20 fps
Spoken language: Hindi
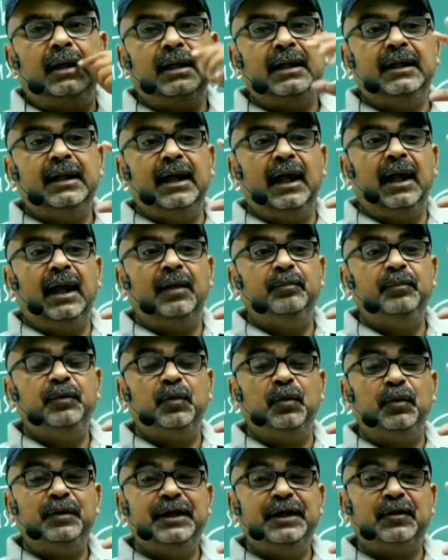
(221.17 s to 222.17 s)
लेकिन आदमी
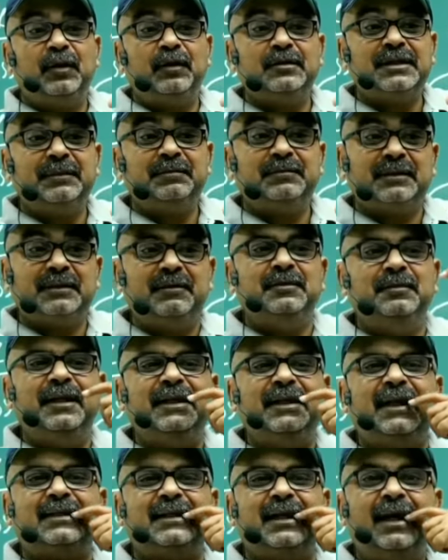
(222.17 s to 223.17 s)
को यह कॉन्सेप्ट समझ में
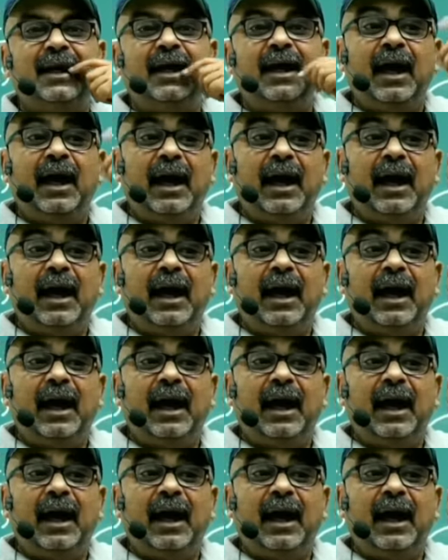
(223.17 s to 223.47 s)
नहीं आता